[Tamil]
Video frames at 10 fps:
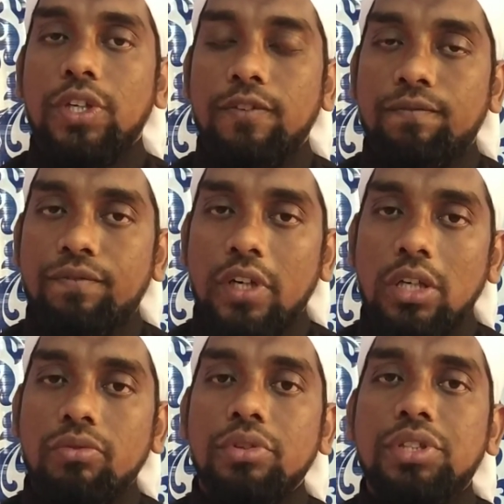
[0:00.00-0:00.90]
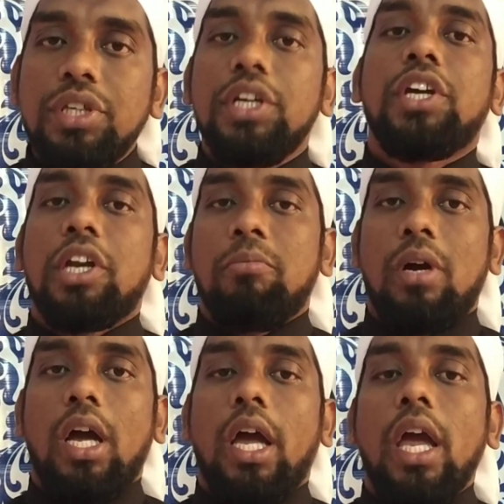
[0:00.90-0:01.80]
இவ்வளவு
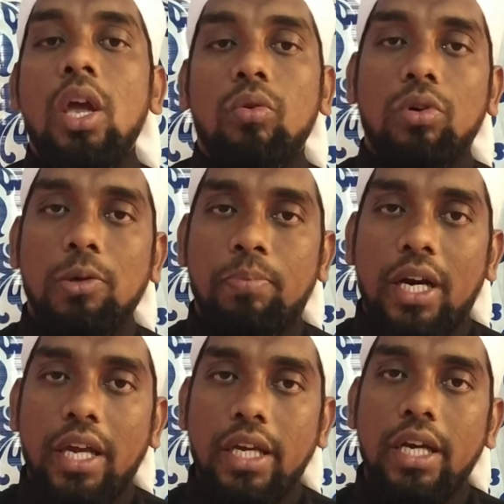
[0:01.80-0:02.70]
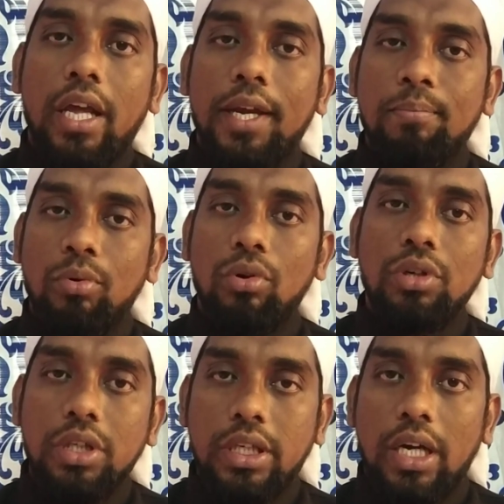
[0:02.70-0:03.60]
சீக்கிரமாக ஒரு படையினரை
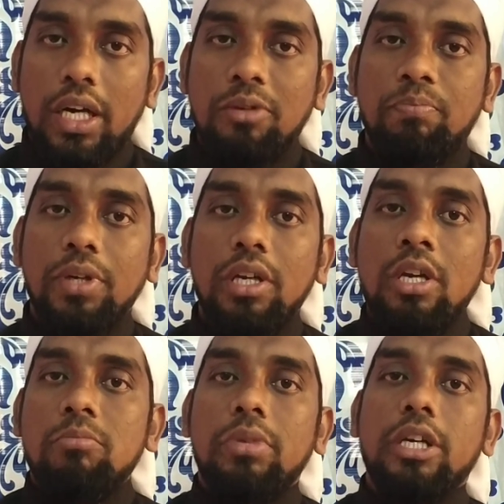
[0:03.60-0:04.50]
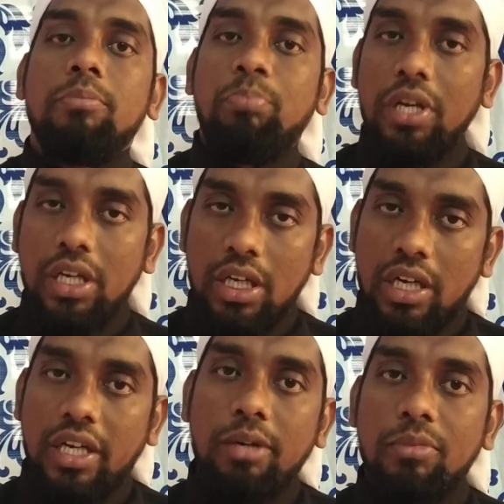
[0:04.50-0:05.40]
போருக்கு அனுப்பி மிகப்பெரிய
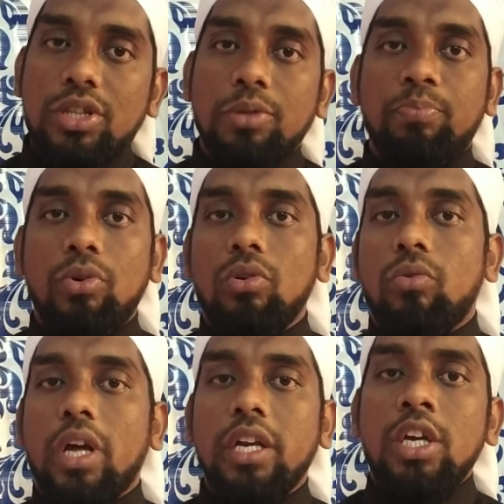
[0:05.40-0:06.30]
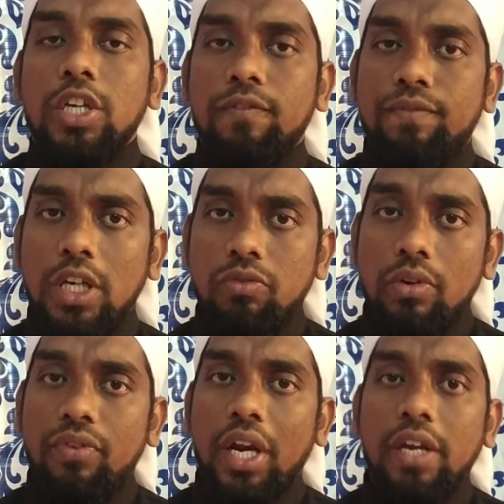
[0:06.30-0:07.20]
கனிமத்து பொருளுடன் இவ்வளவு
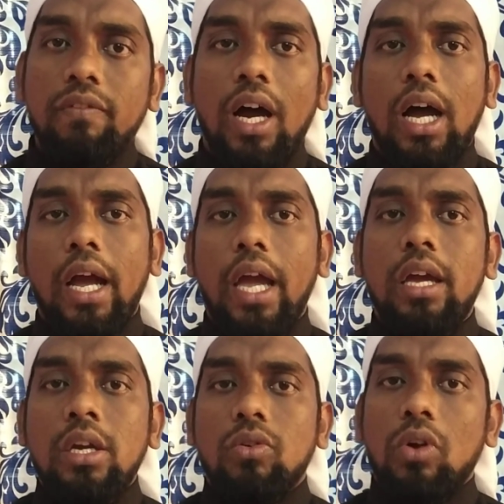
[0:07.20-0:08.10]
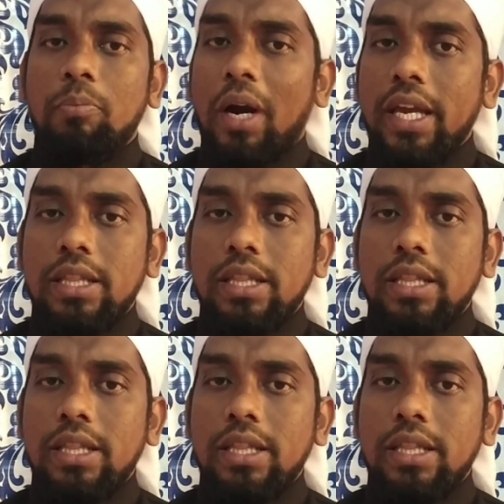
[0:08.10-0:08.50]
விரைவாக ஒரு படை